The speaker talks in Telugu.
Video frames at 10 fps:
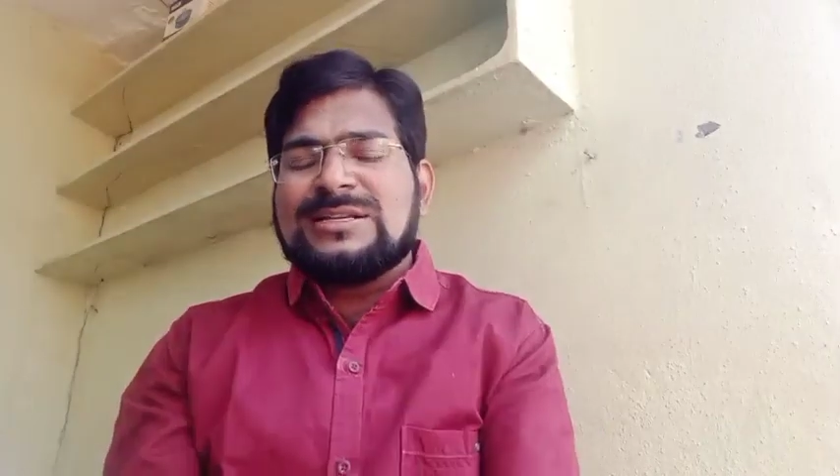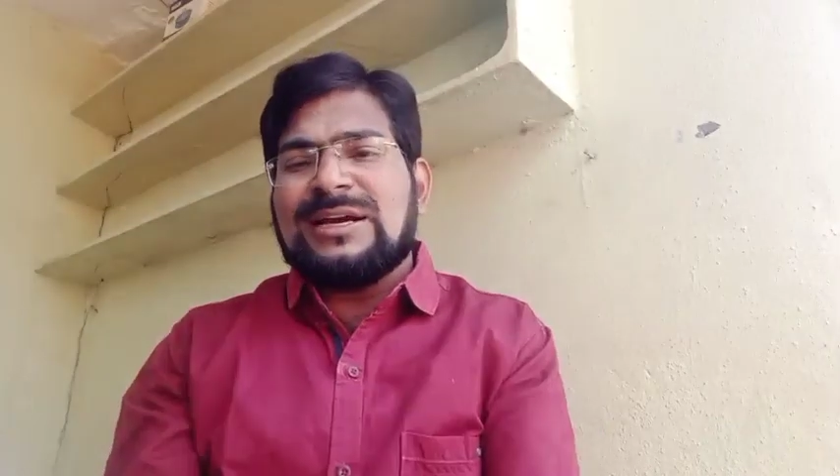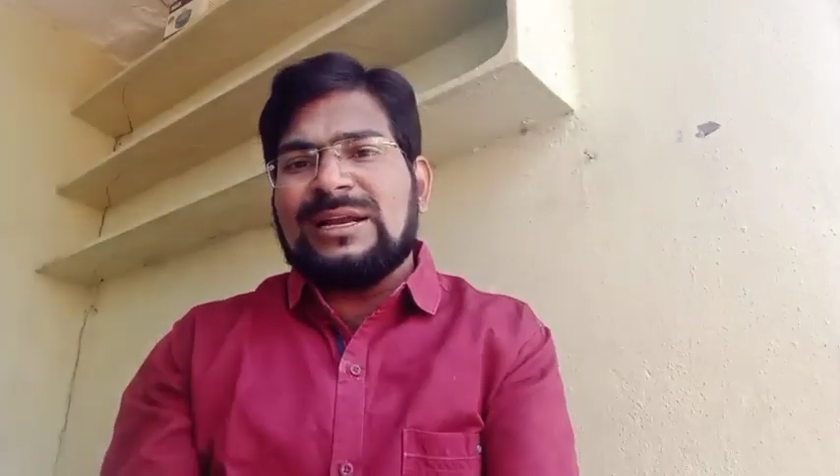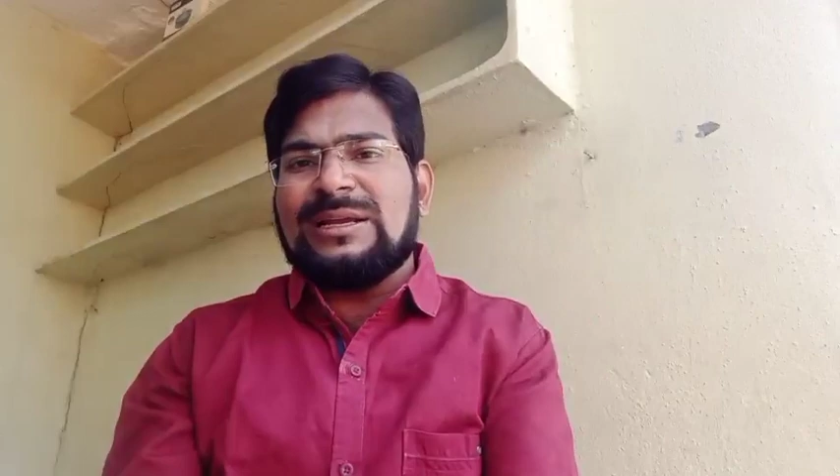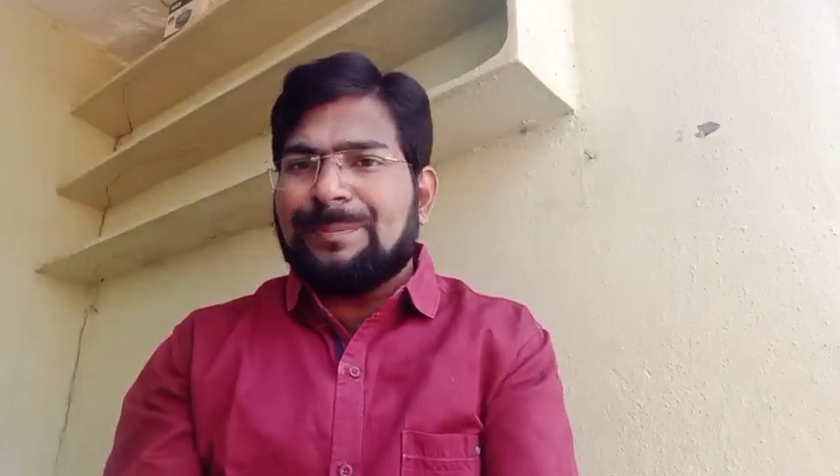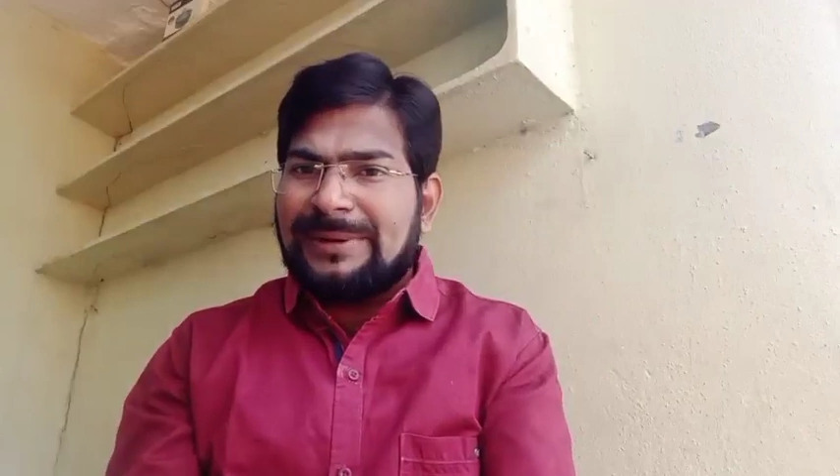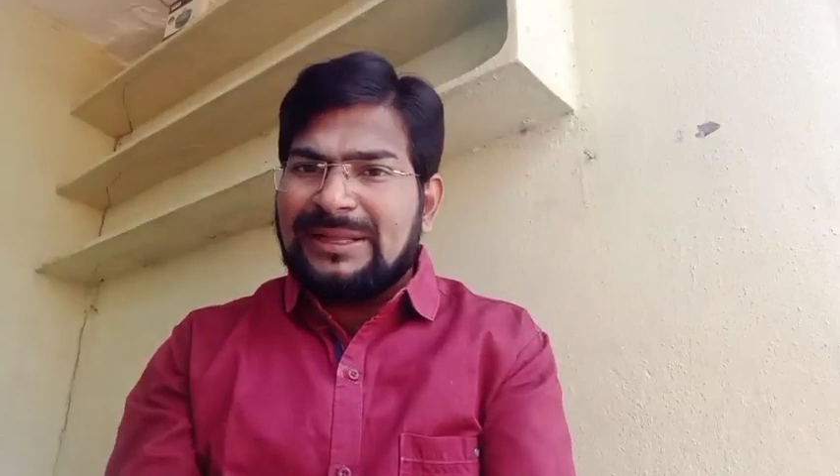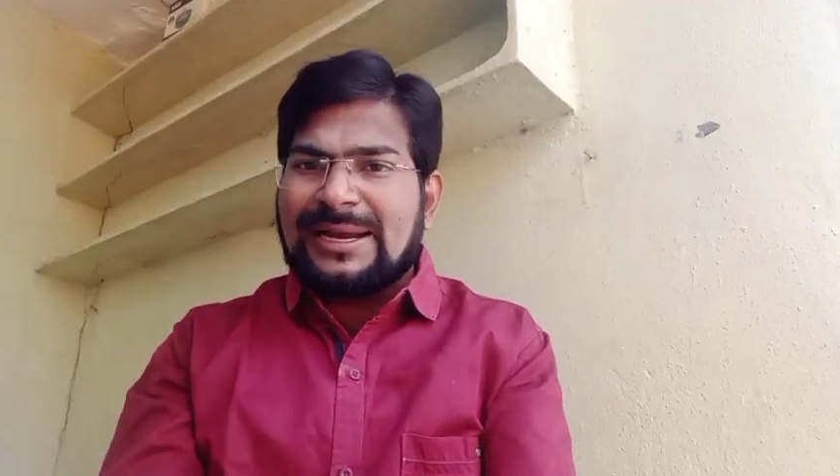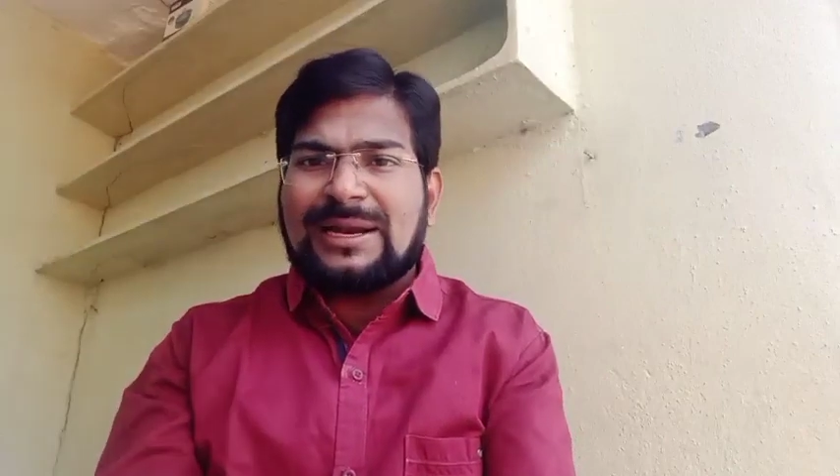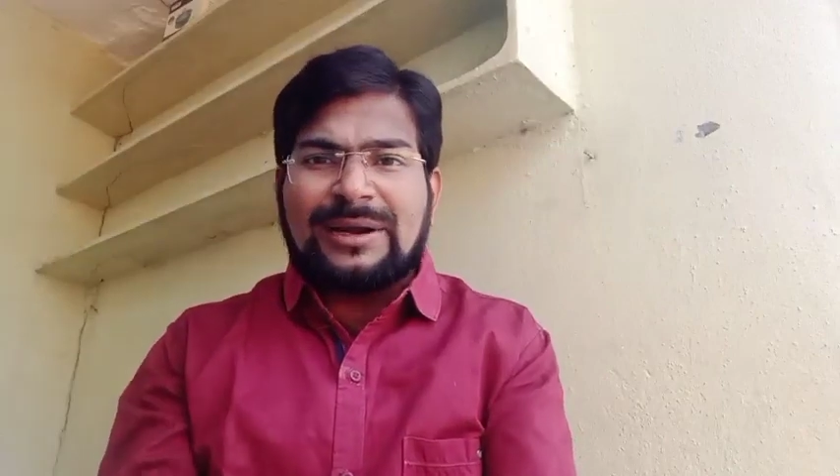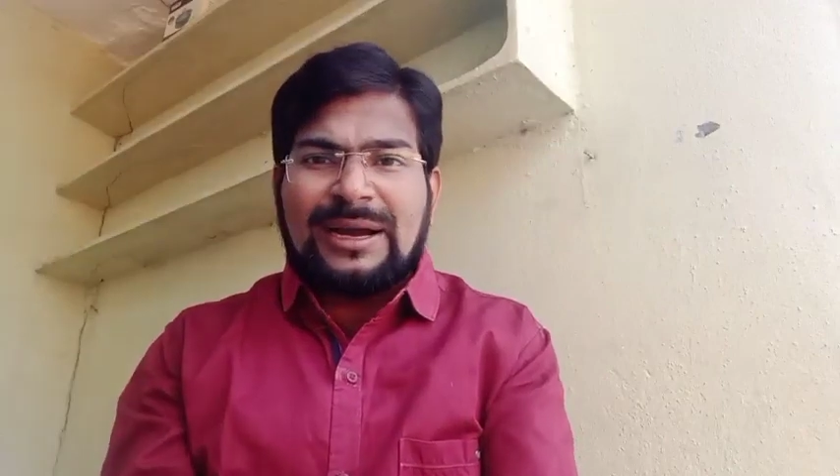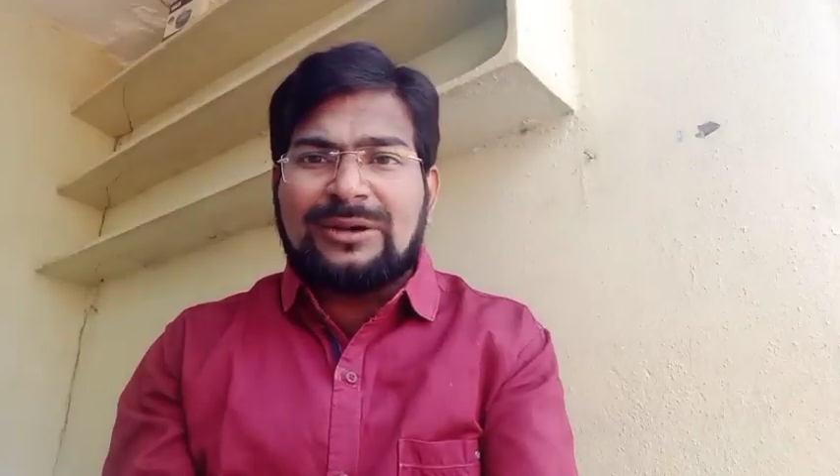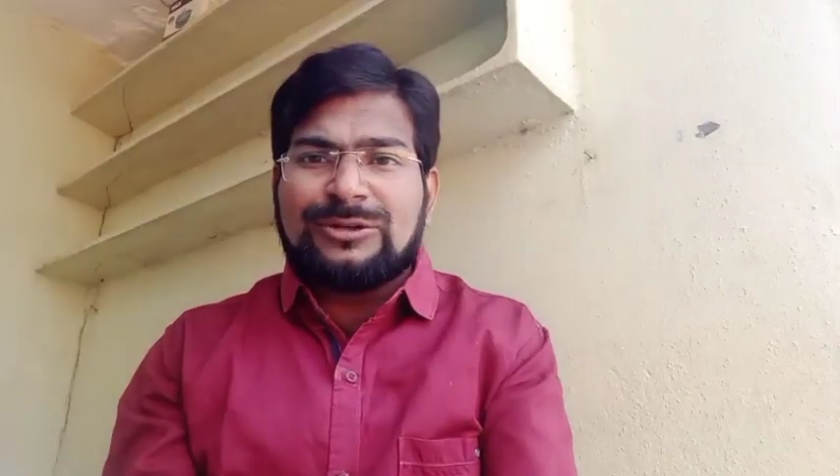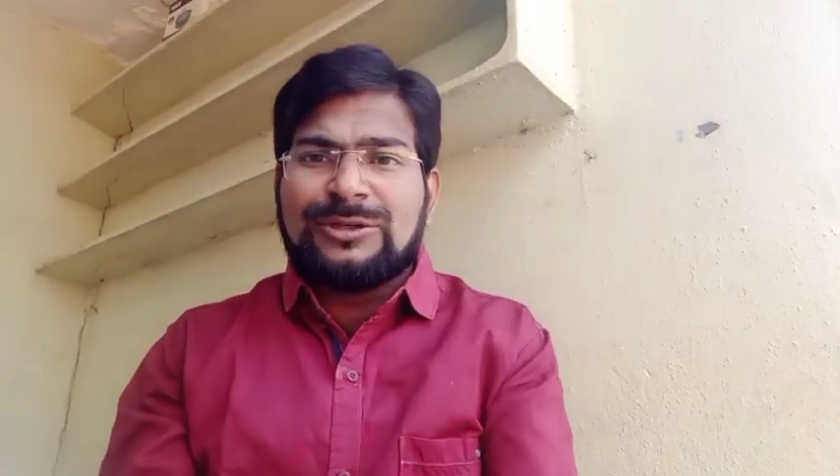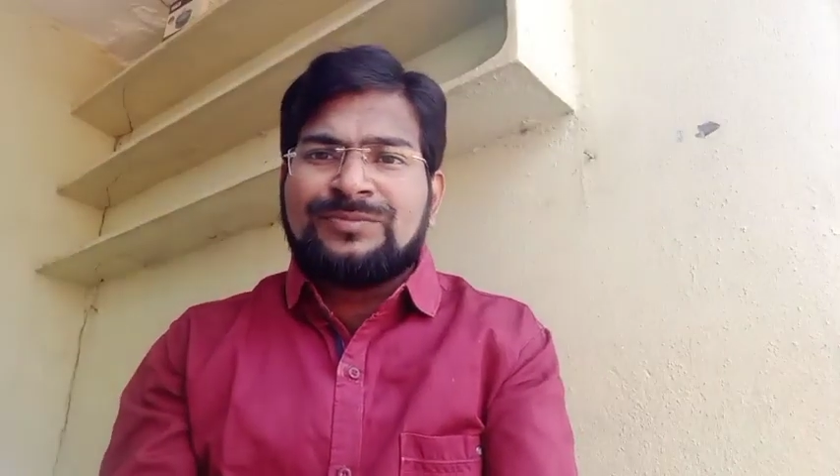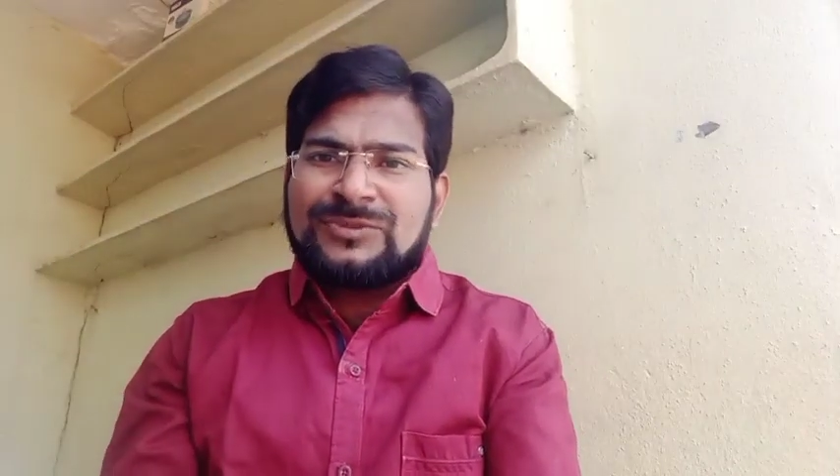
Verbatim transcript: చాలా ఇబ్బందికరంగాను